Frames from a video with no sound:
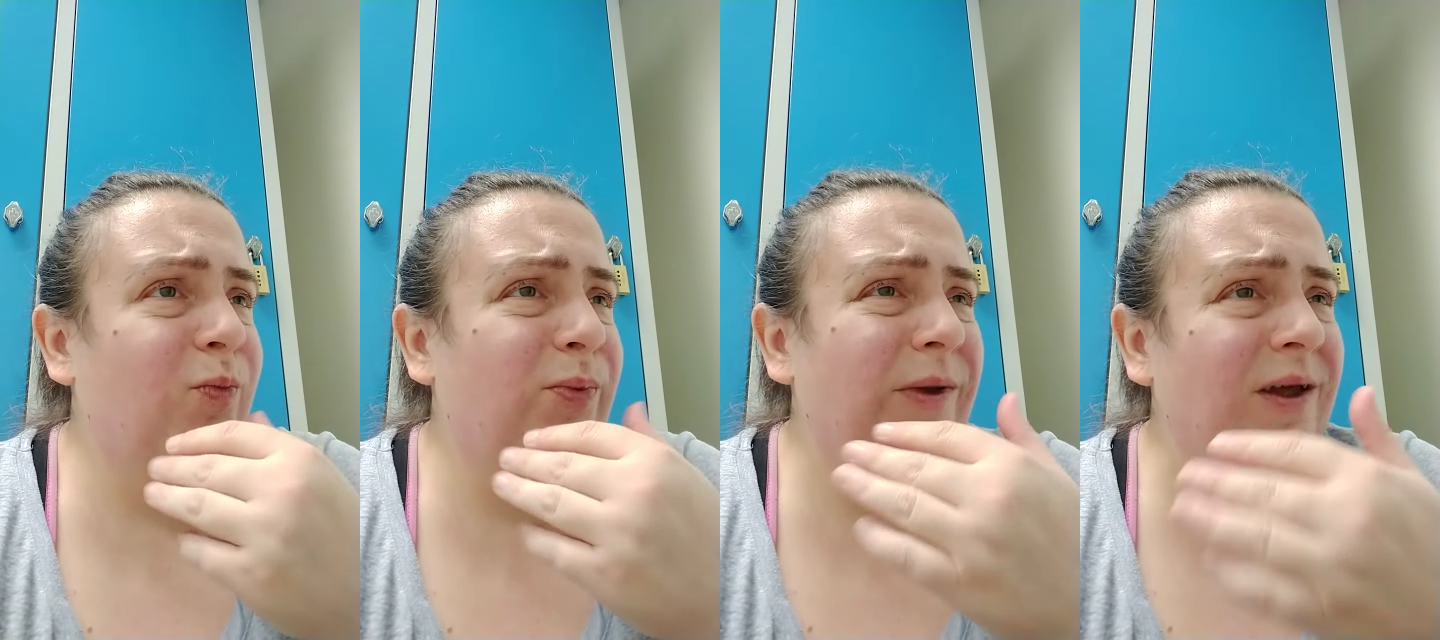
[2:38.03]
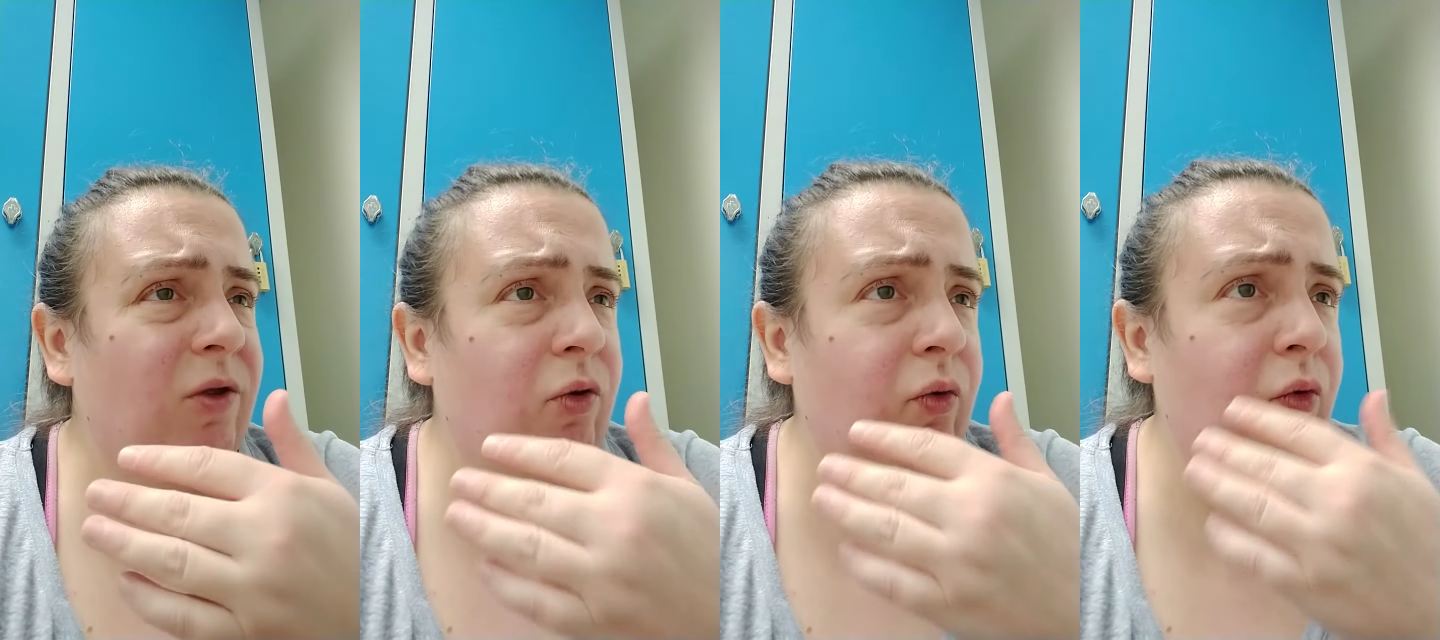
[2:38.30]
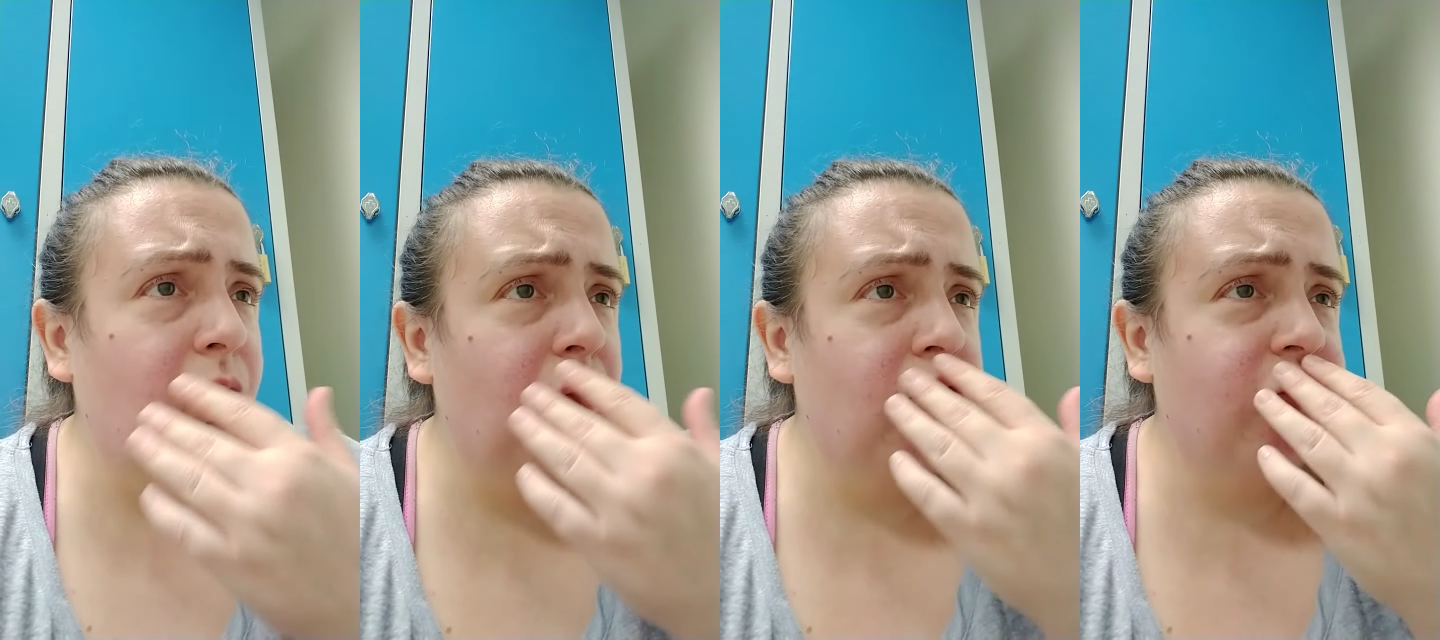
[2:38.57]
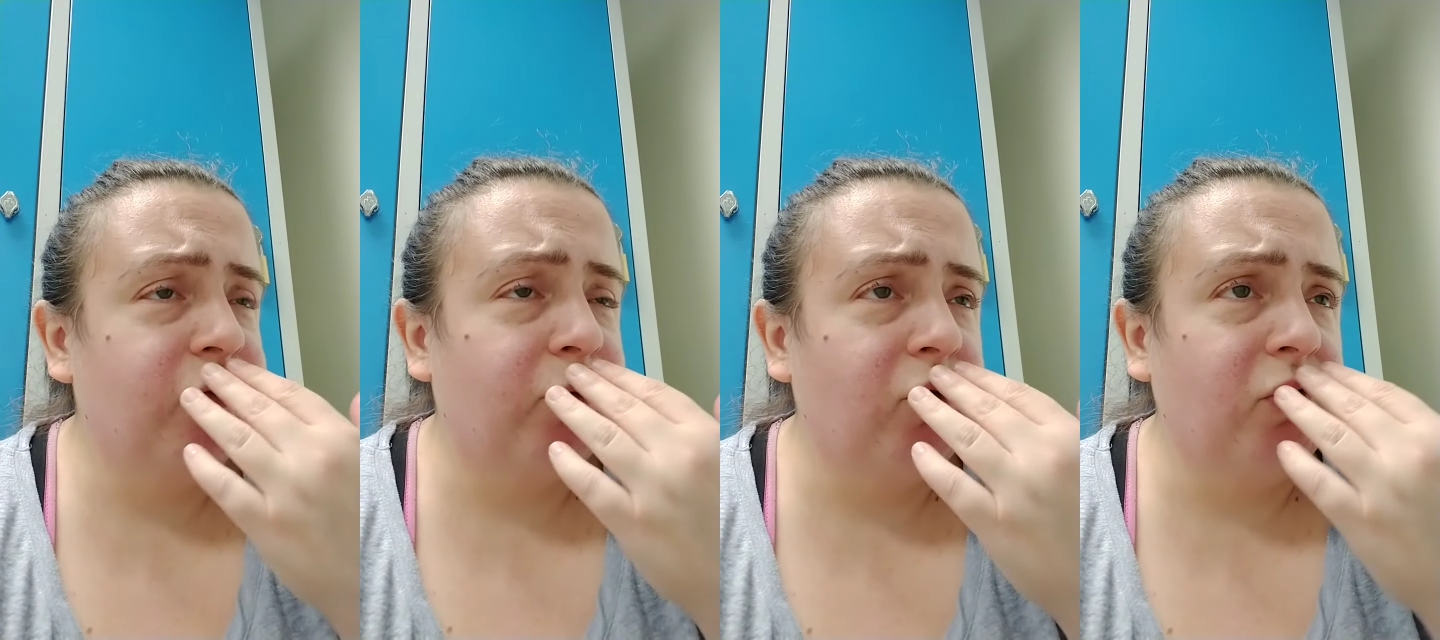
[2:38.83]
perso,
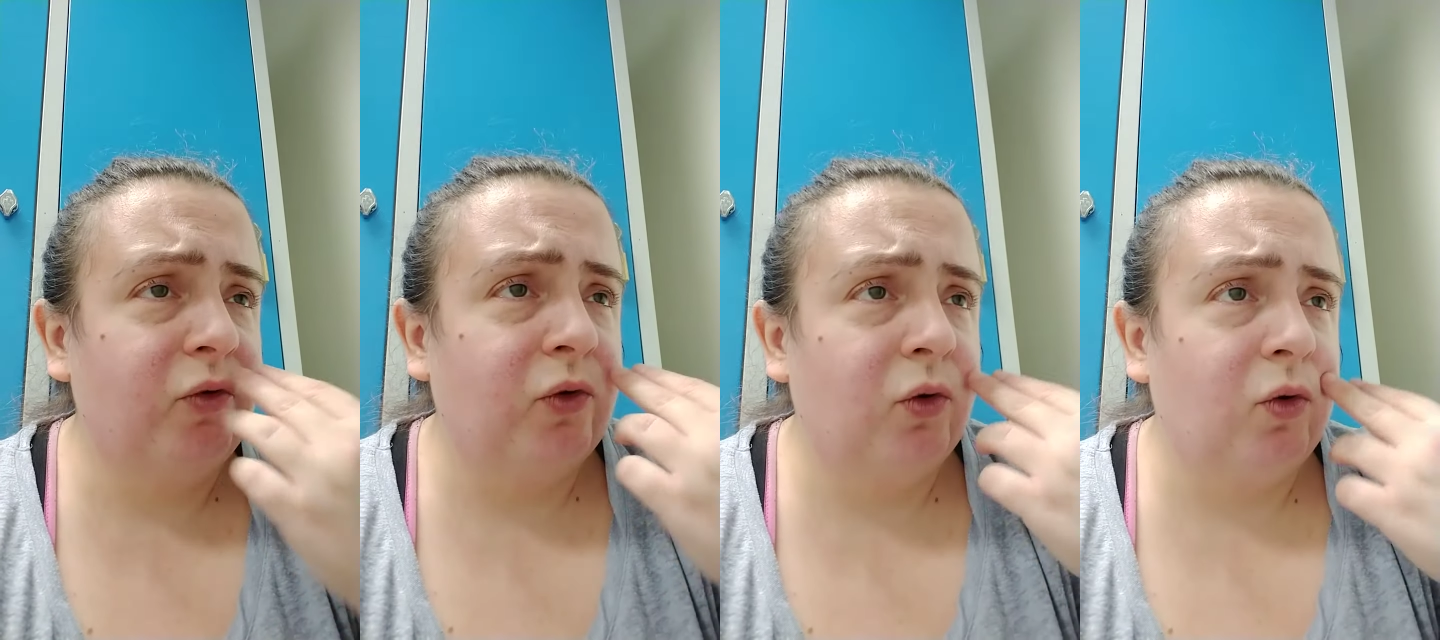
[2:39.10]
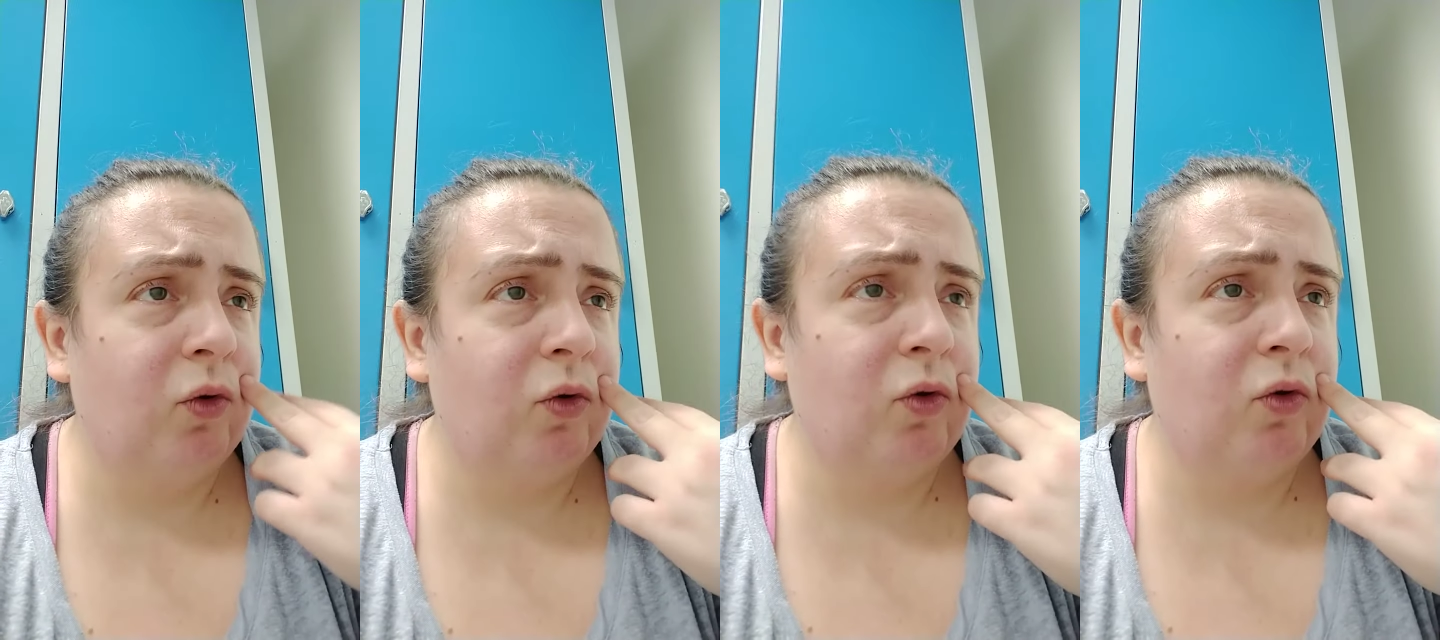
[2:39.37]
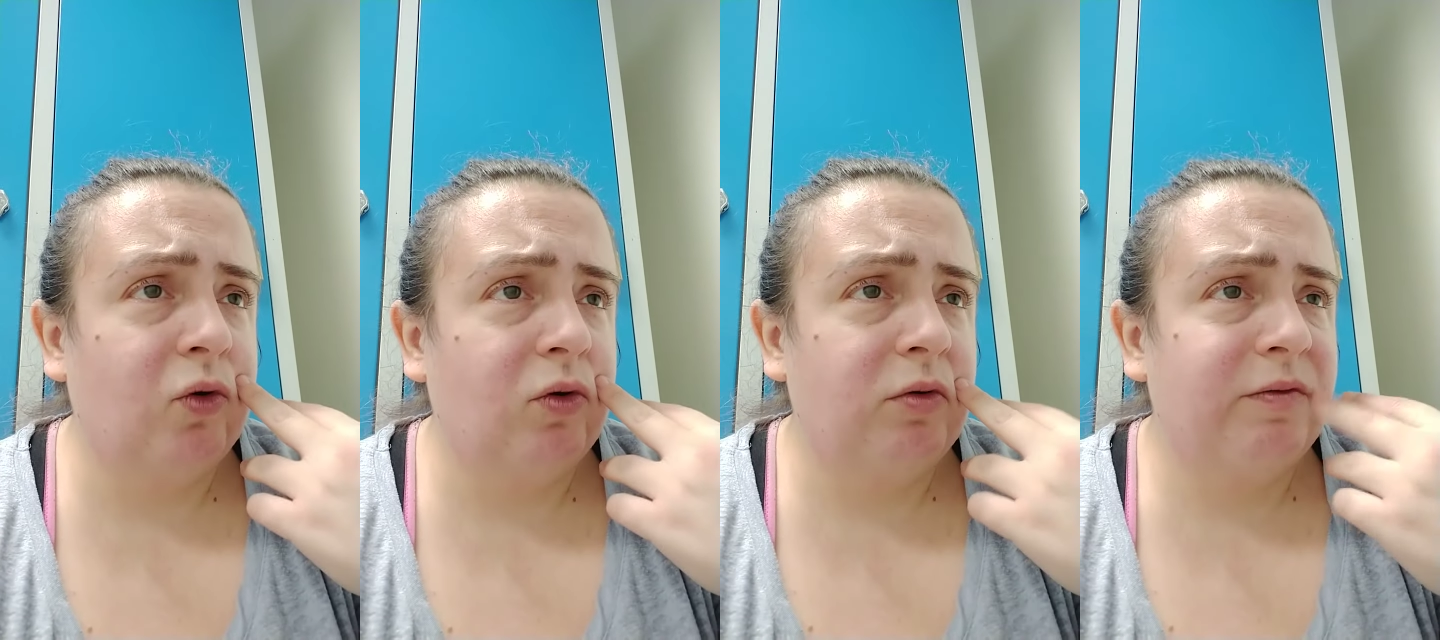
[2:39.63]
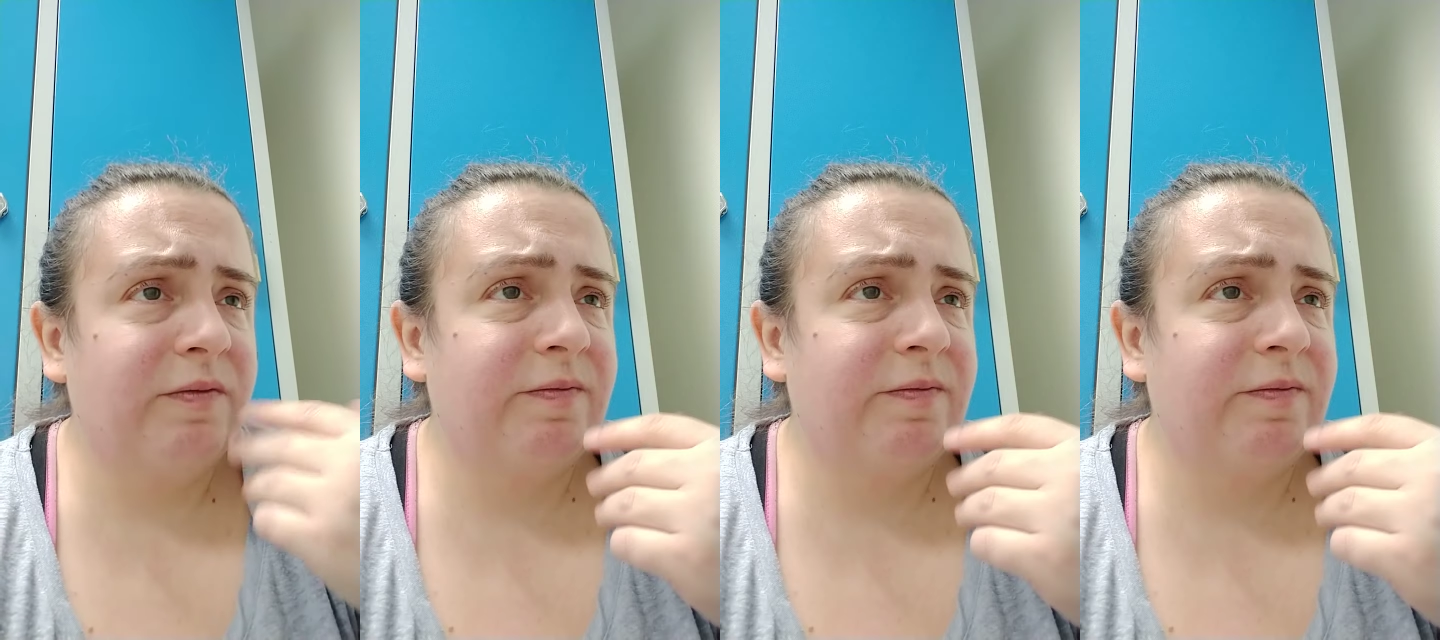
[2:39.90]
je pense que